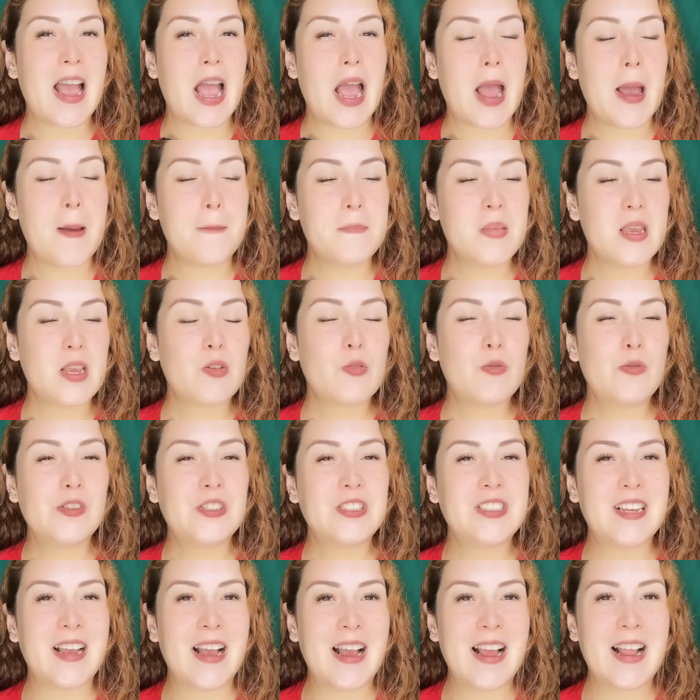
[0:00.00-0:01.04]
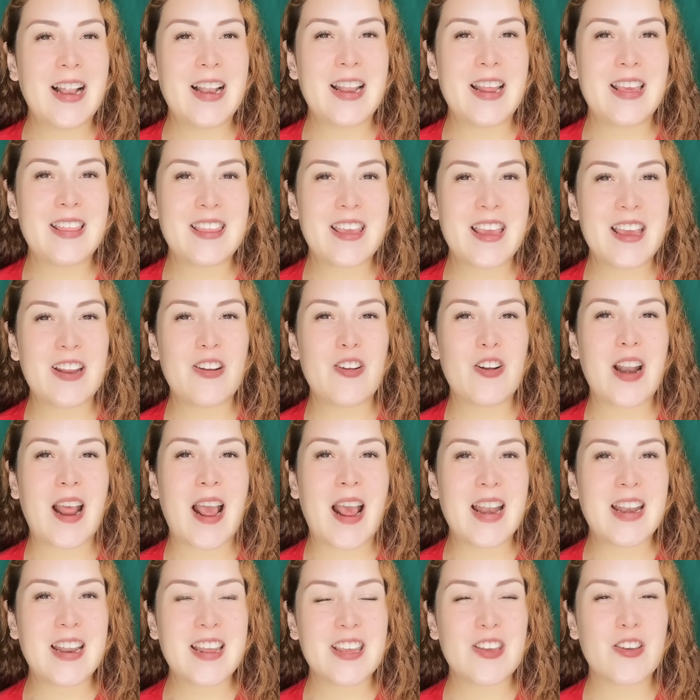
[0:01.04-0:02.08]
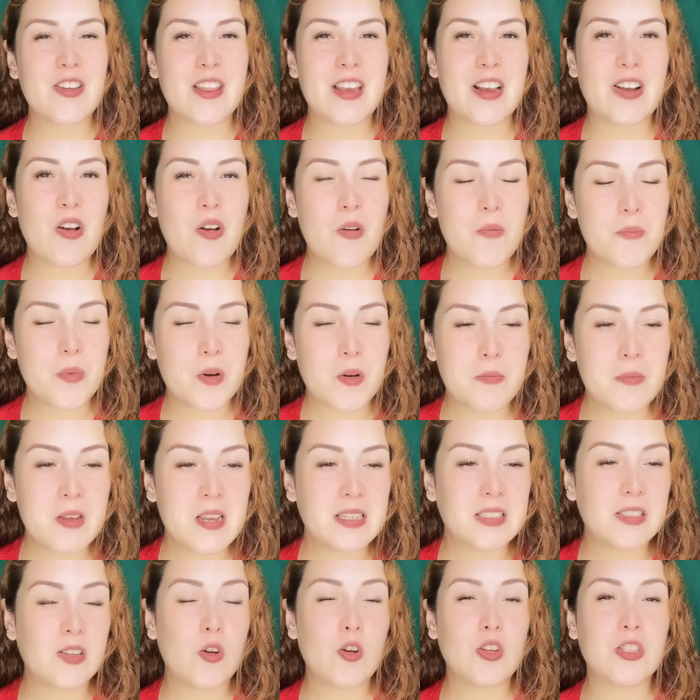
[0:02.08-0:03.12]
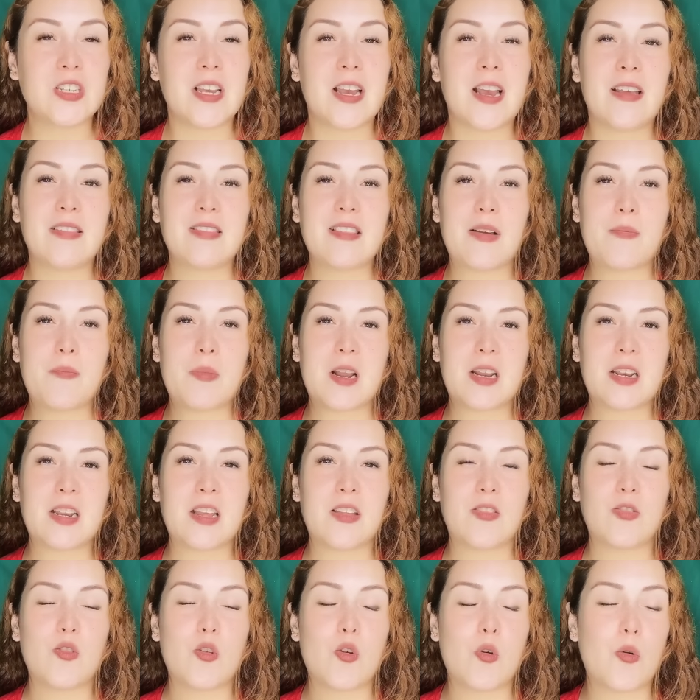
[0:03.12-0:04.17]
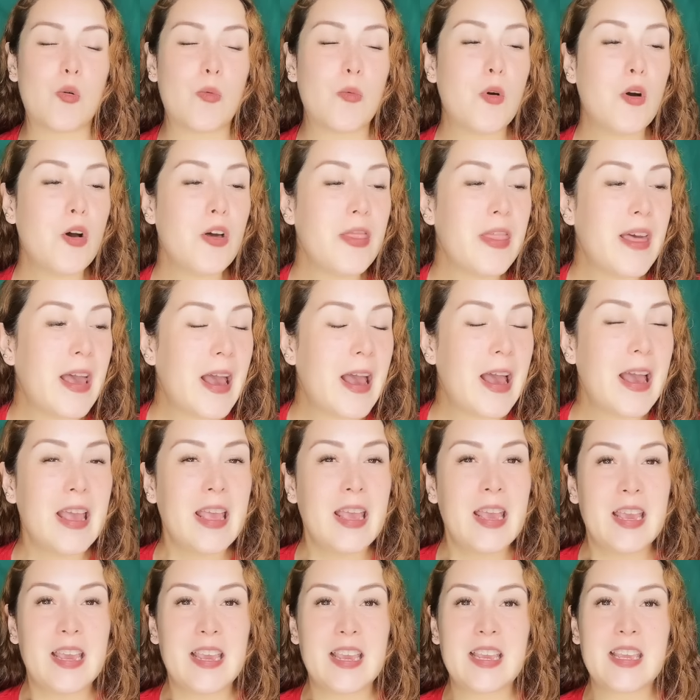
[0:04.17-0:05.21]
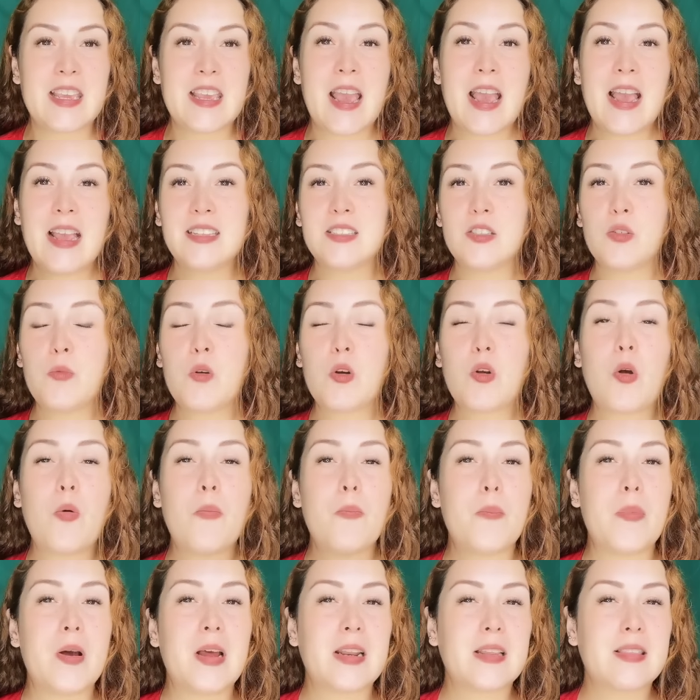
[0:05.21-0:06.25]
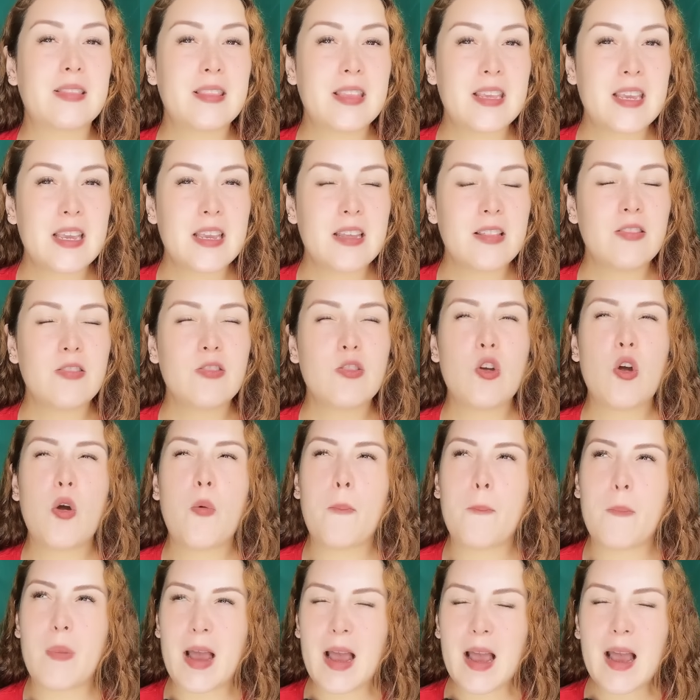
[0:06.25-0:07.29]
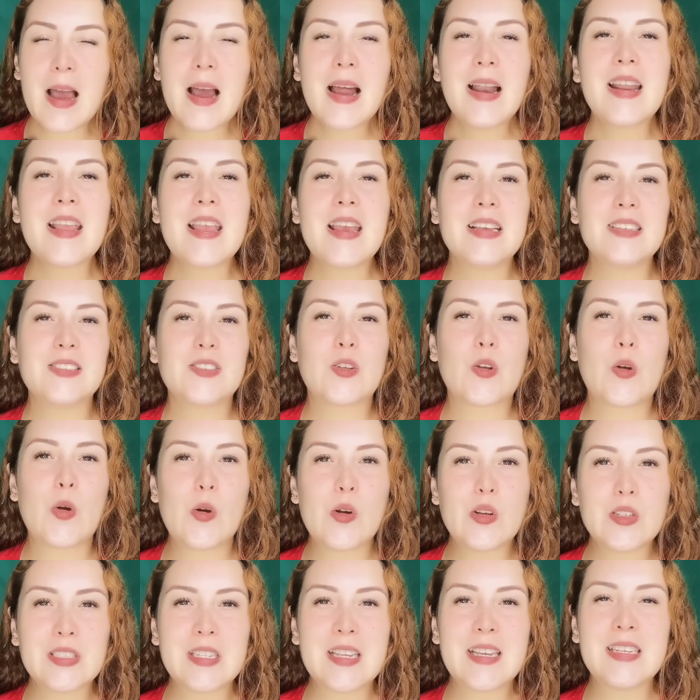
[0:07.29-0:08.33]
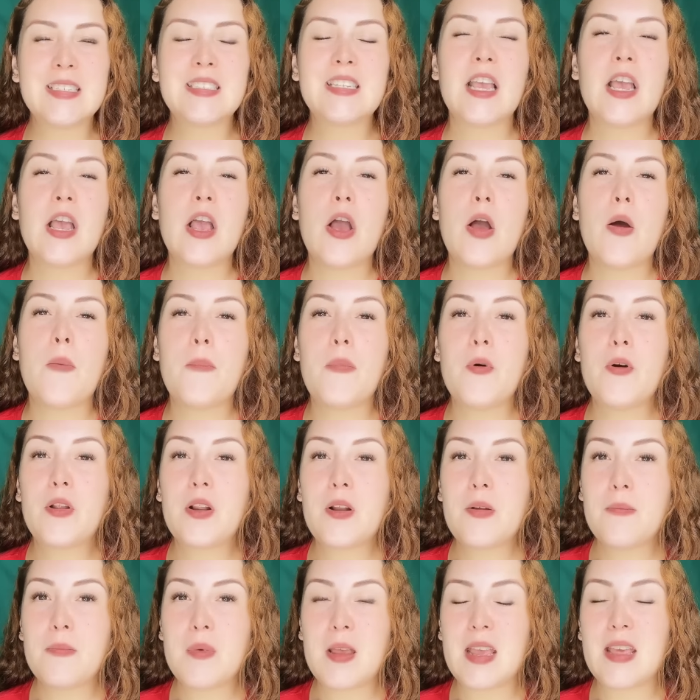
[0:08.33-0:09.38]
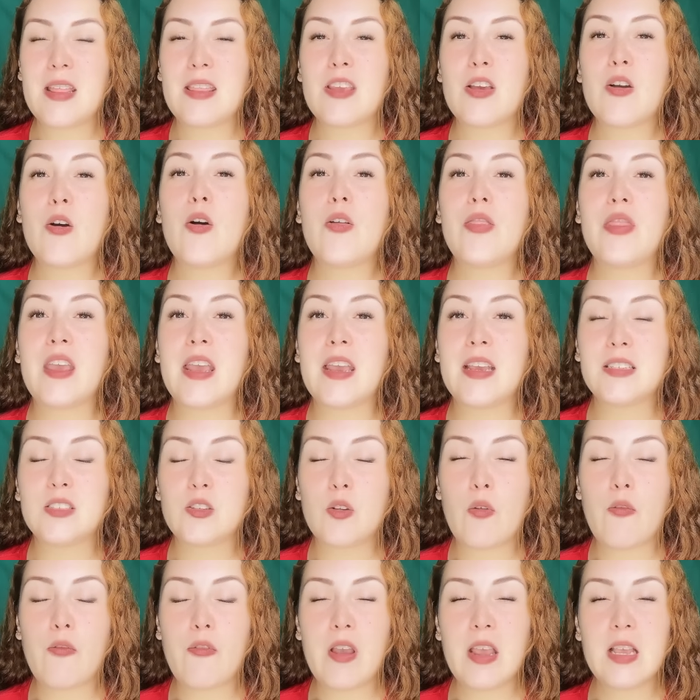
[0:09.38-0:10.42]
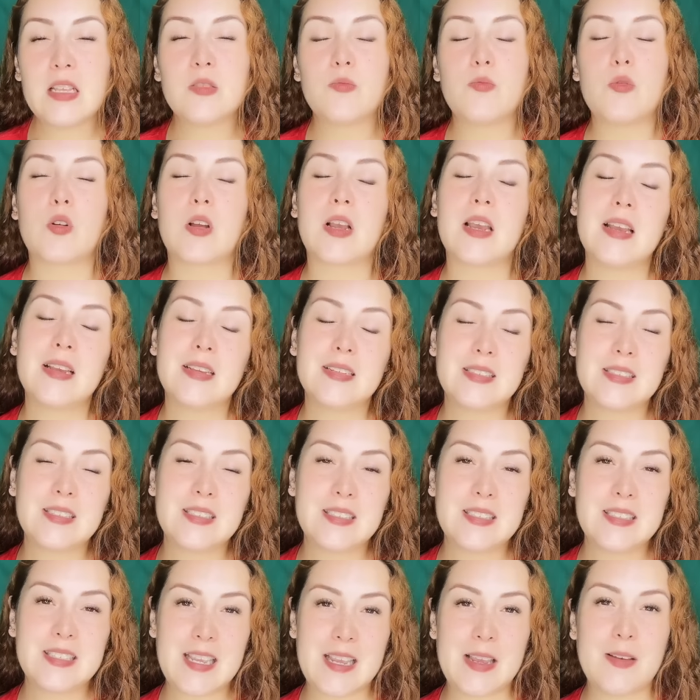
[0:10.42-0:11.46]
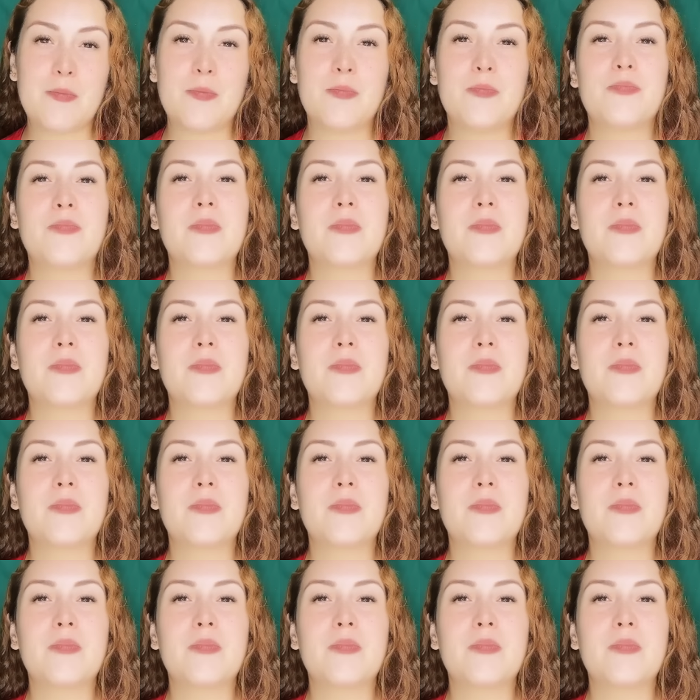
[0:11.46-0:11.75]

a Miku ya le dieron anillo de compromiso, ya anda planeando boda y ya estuvo compartiendo varias cosas por medio de su Facebook. Sí,